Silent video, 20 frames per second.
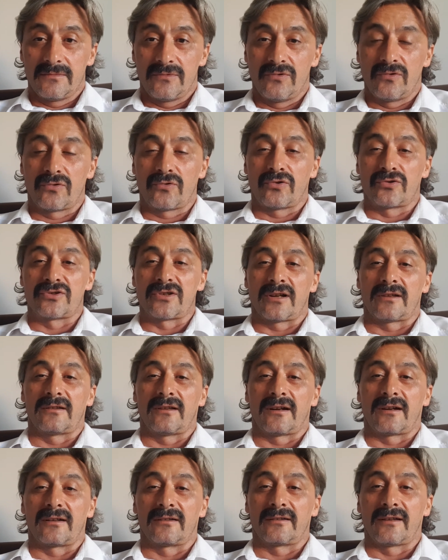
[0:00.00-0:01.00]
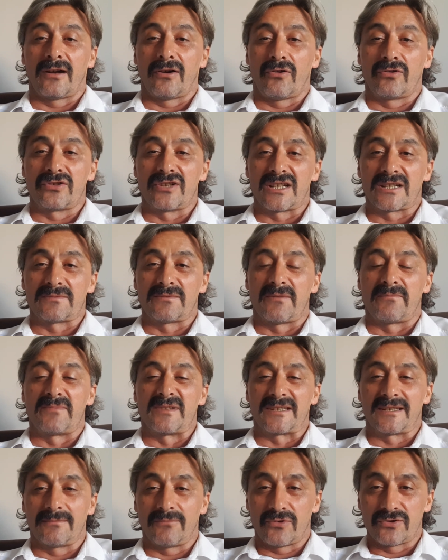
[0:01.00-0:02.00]
İlk Ocakları'nın daha önce ismi
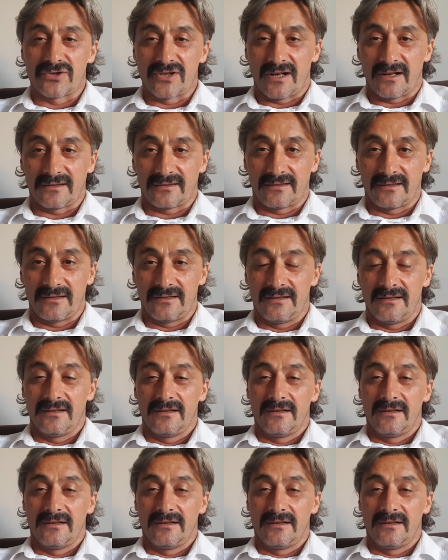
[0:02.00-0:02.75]
Bizim Ocak'tı.